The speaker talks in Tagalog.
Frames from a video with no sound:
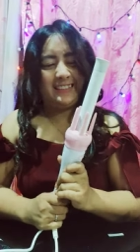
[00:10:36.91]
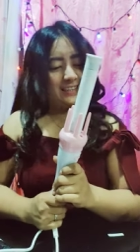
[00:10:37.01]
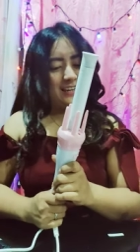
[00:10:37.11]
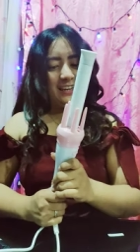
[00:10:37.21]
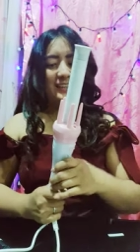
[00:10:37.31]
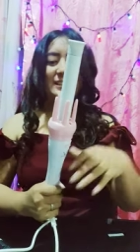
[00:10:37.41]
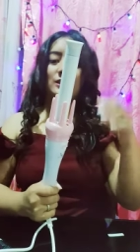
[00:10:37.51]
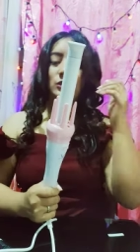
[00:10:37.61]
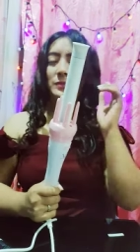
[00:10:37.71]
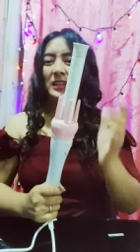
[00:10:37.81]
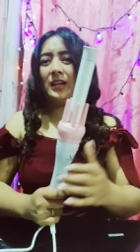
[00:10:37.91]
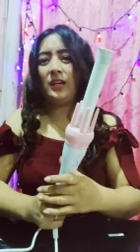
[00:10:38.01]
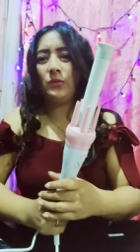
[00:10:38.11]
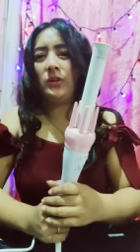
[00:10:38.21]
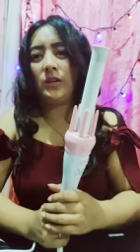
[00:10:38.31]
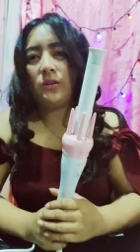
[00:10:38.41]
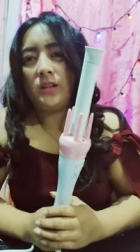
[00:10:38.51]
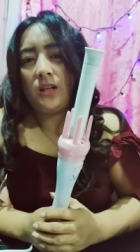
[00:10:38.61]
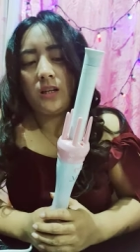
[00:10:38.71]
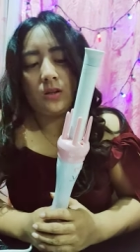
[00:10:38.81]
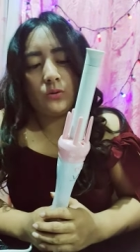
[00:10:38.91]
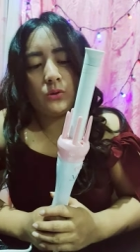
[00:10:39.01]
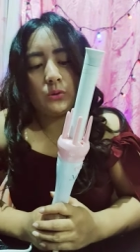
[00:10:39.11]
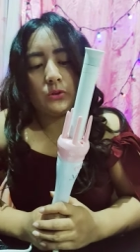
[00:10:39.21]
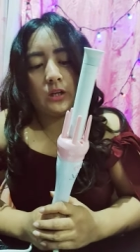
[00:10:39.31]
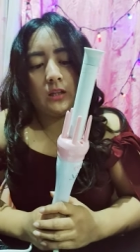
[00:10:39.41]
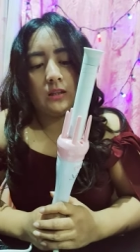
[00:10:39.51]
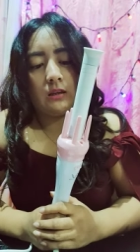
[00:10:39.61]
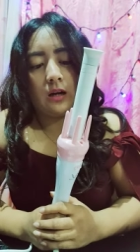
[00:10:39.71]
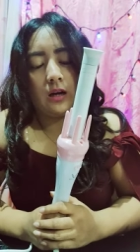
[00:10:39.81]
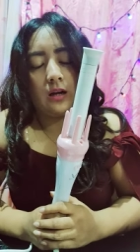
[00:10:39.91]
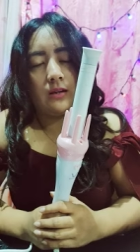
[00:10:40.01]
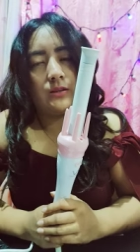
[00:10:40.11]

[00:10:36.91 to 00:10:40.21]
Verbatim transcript: Okay? So, matagal ko na talagang gusto ko siya itry.